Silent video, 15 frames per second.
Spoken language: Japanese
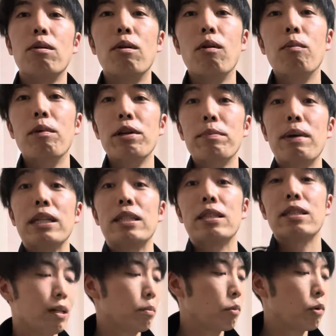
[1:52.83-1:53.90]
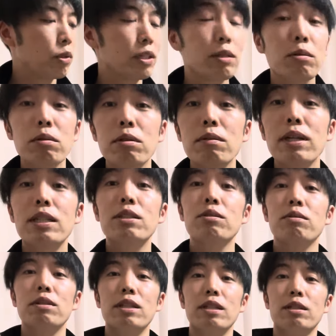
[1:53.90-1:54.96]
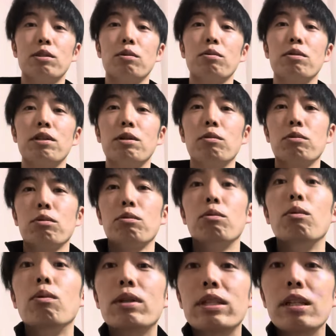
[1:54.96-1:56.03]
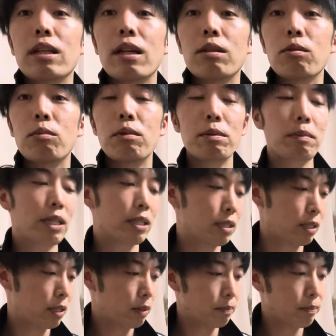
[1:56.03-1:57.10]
思います僕にとっては非常にちょうどいい用途の大きさだと思います